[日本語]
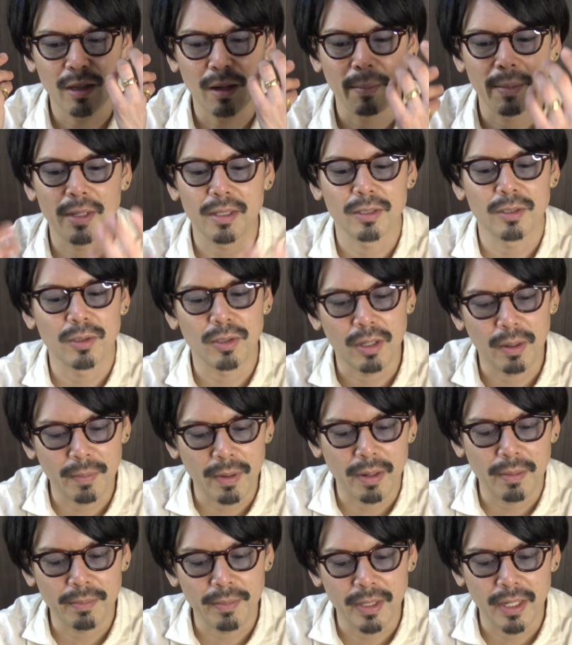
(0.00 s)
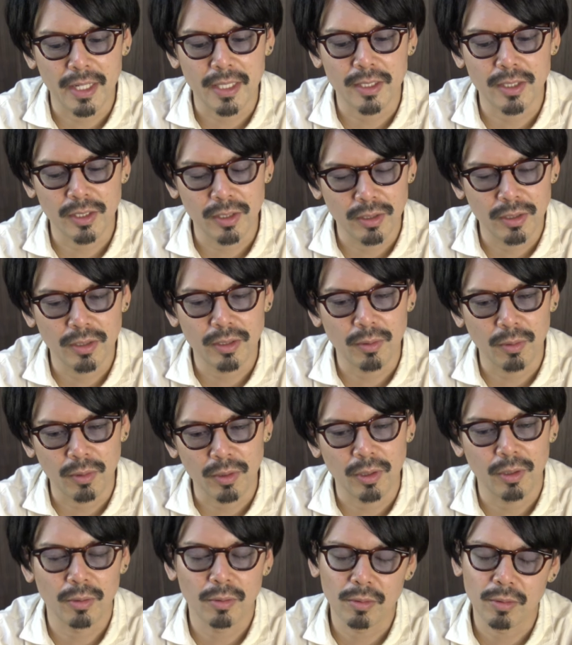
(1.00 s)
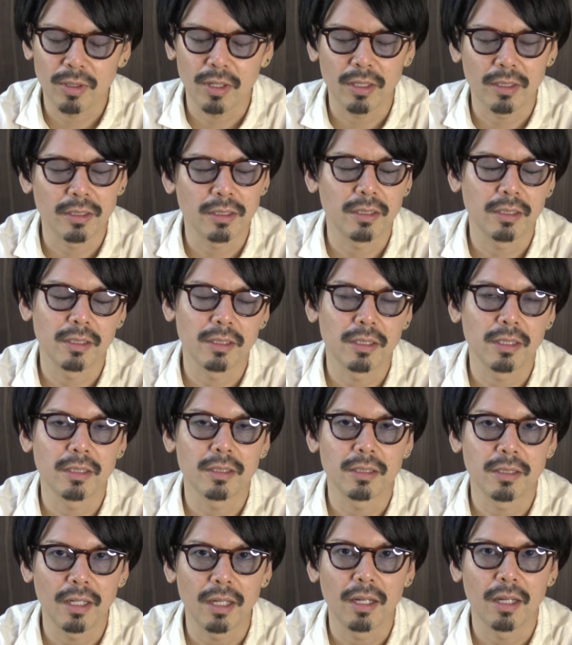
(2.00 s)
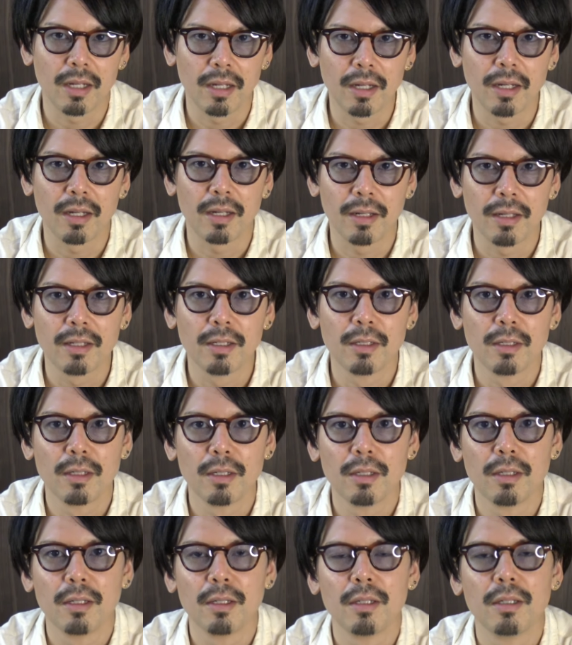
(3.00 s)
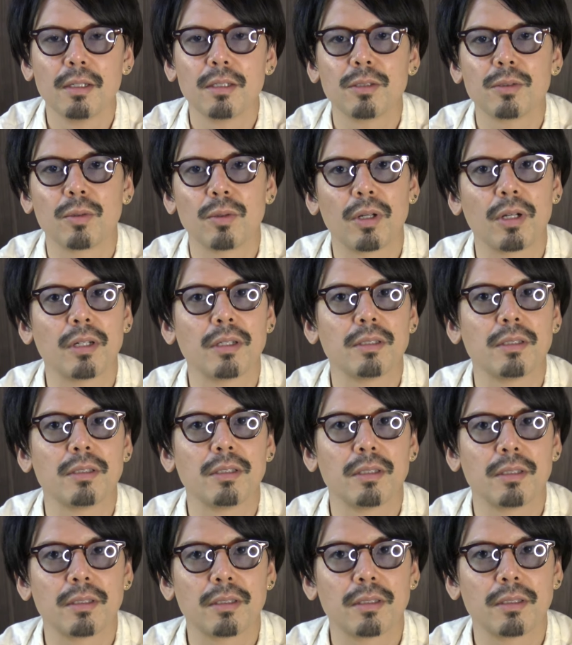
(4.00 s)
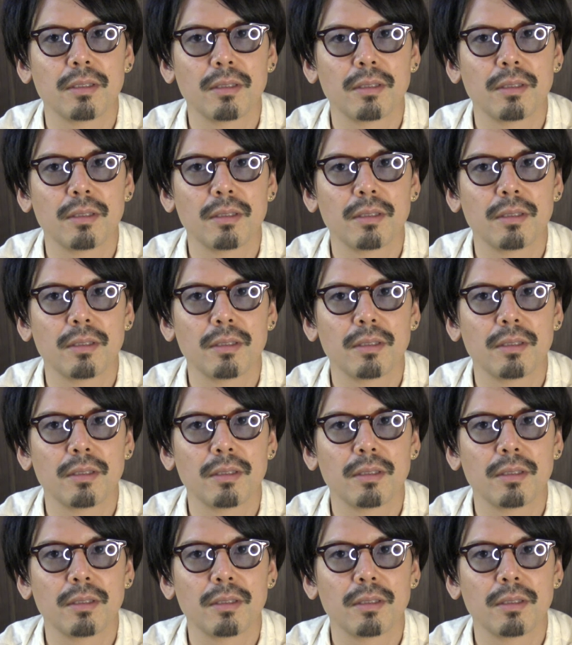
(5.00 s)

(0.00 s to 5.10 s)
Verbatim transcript: 食べやすいというかまあ見やすいよっていう感じですねはいそんな感じです